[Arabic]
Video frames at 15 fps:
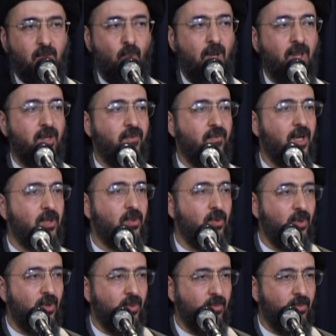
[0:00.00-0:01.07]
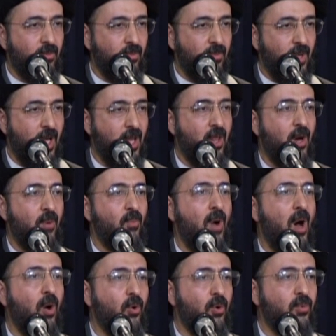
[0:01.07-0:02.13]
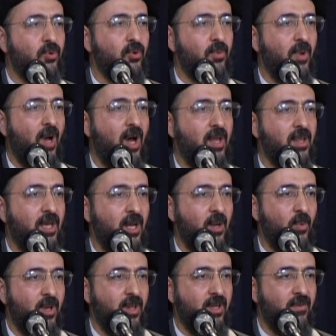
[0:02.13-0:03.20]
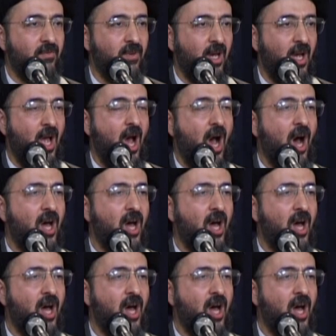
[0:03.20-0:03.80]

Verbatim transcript: وظيفتكم إذا ما قمتوا بهذه الوظيفة